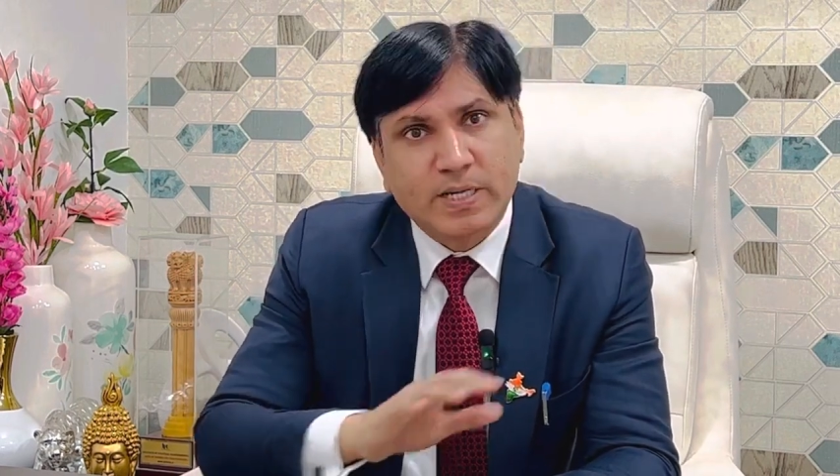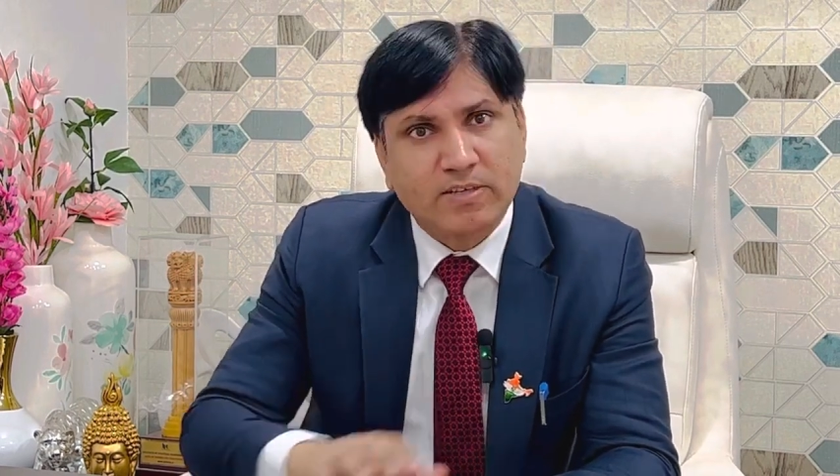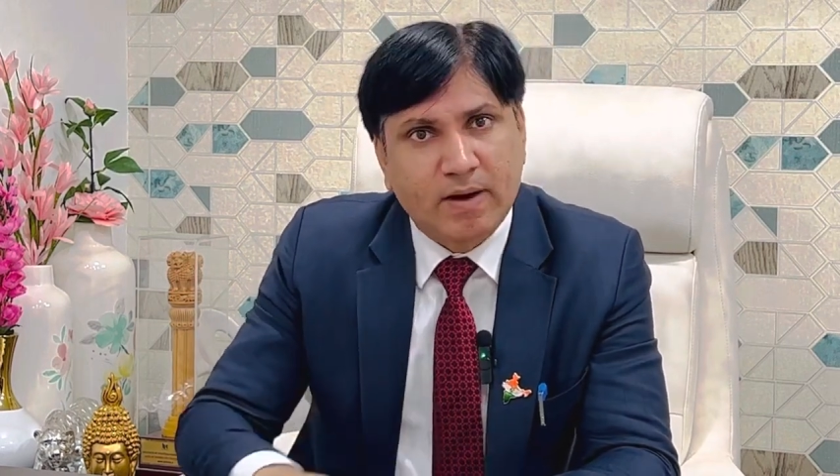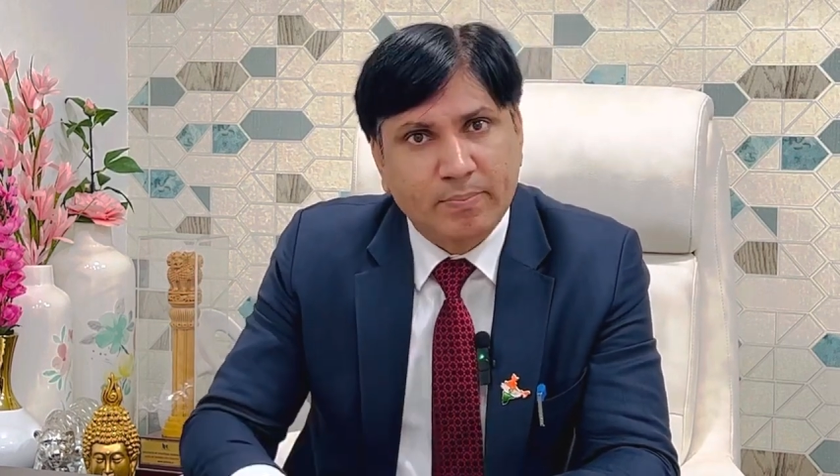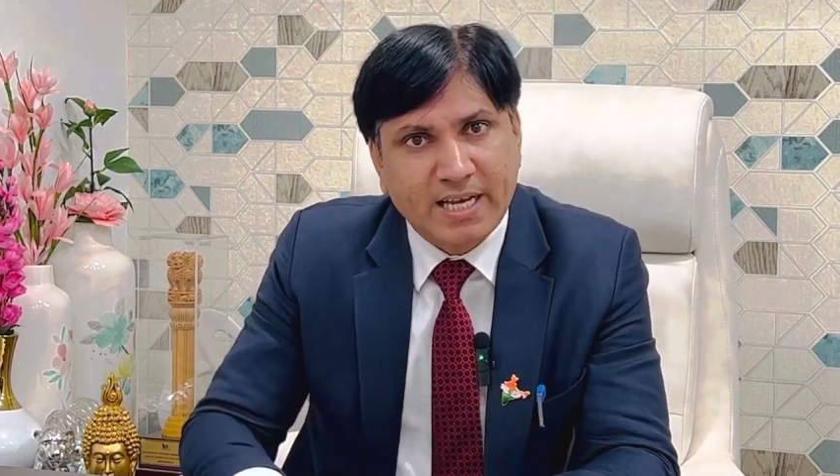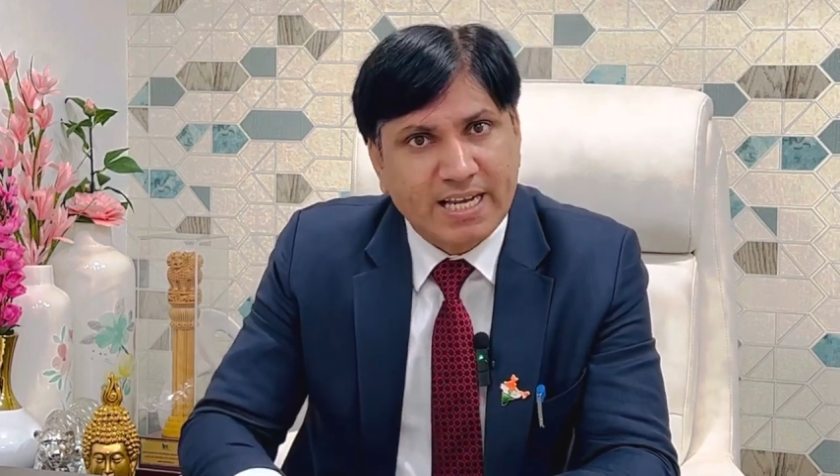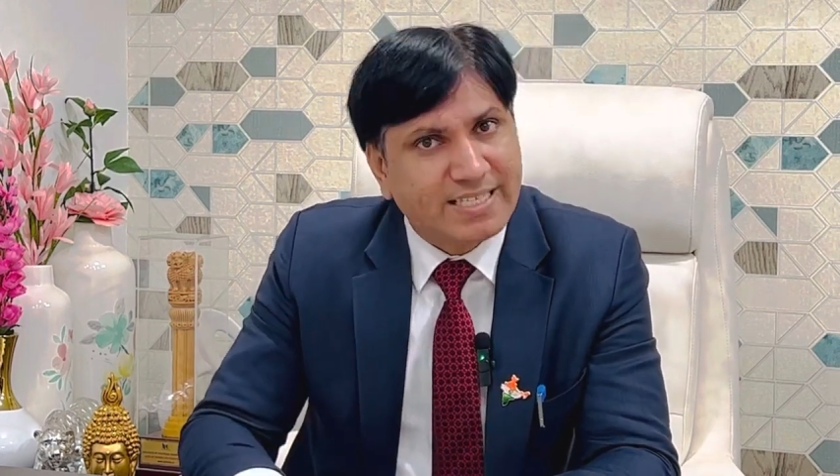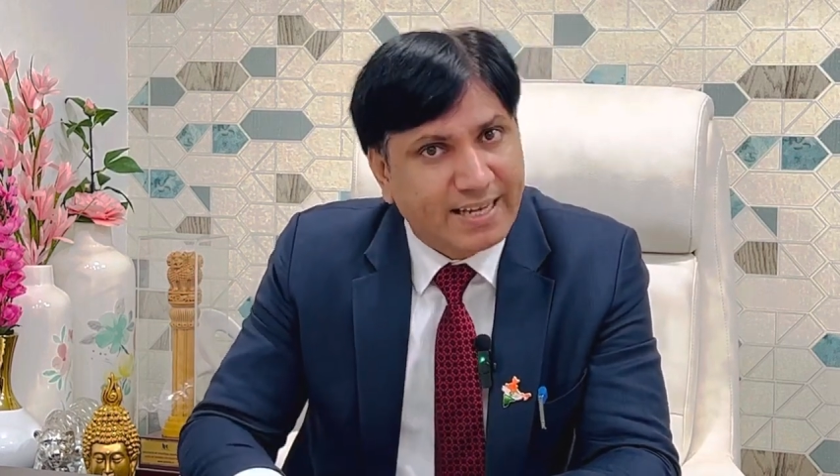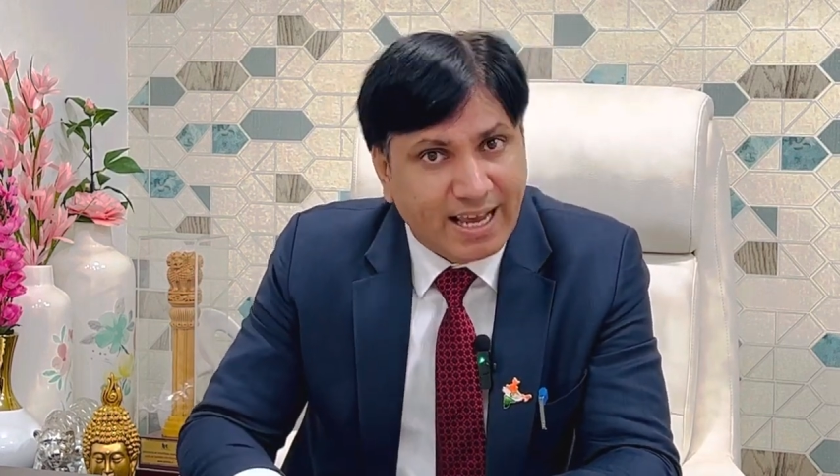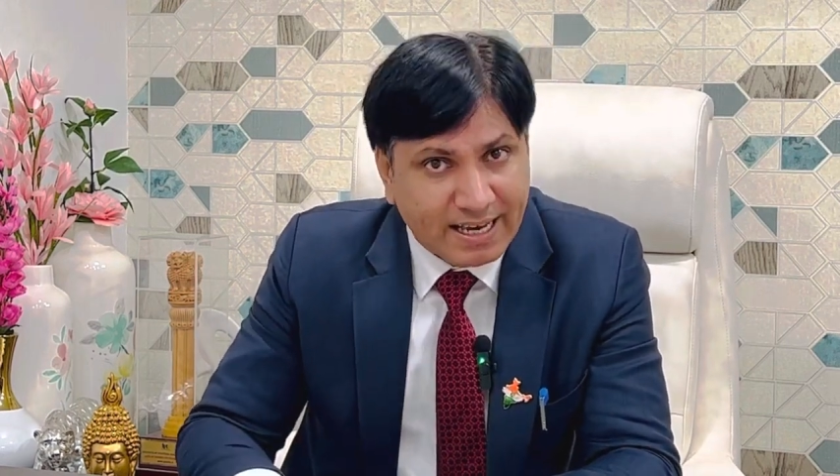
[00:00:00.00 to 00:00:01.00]
पर जवाब देगा
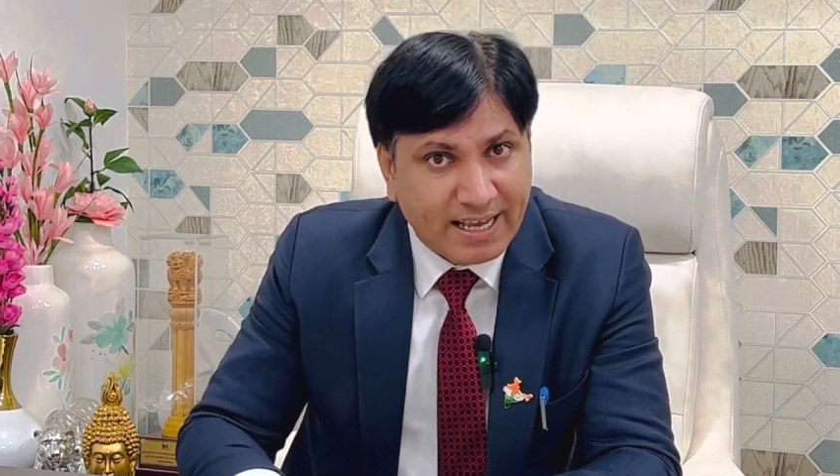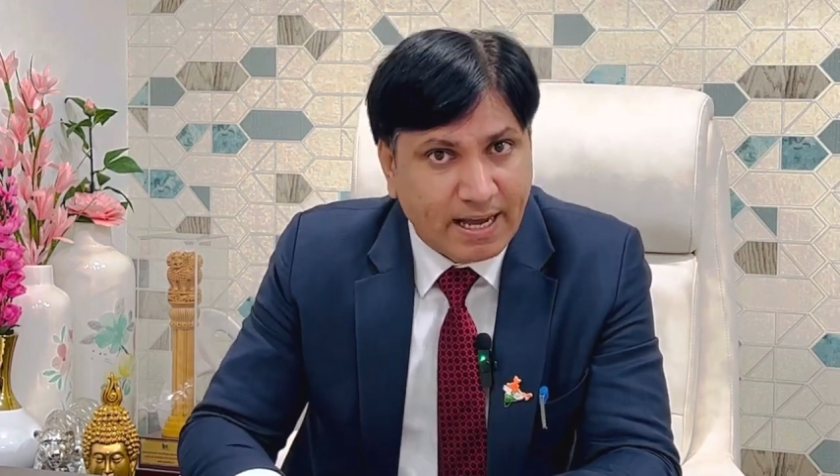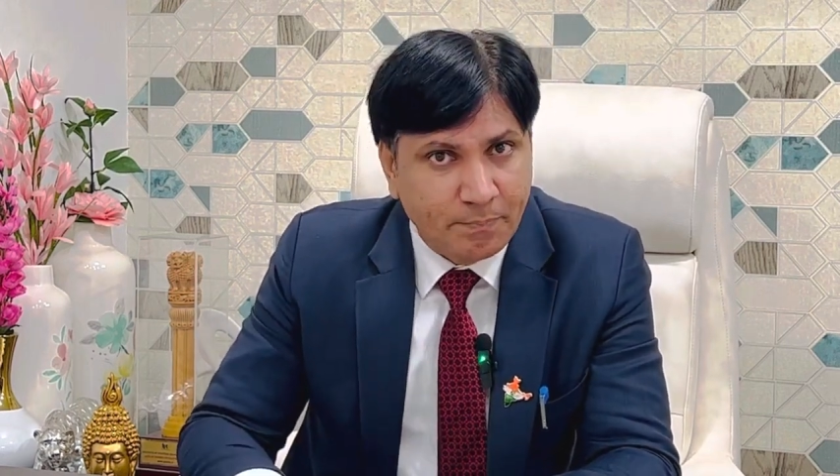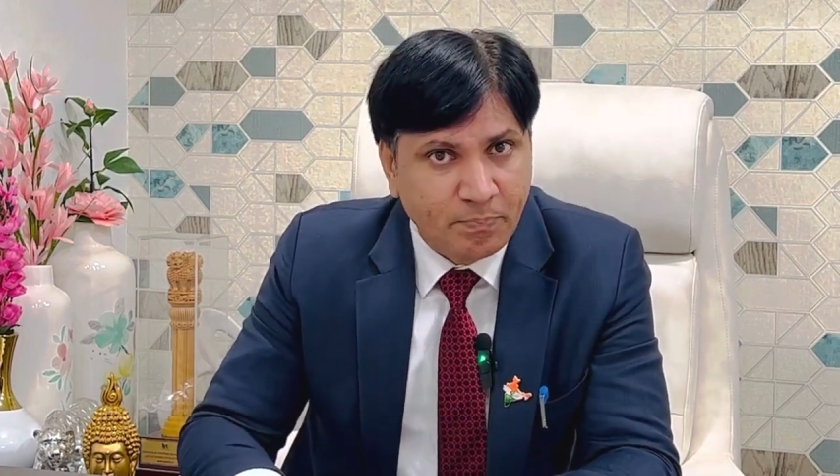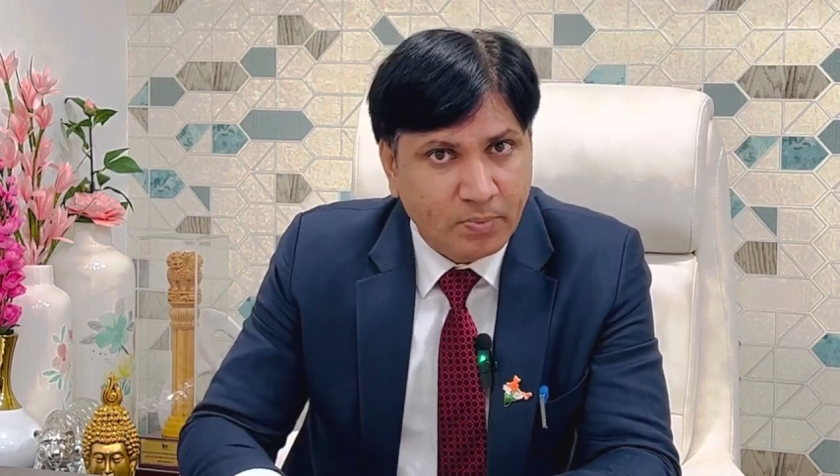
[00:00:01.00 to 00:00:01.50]
संज्ञान लेगा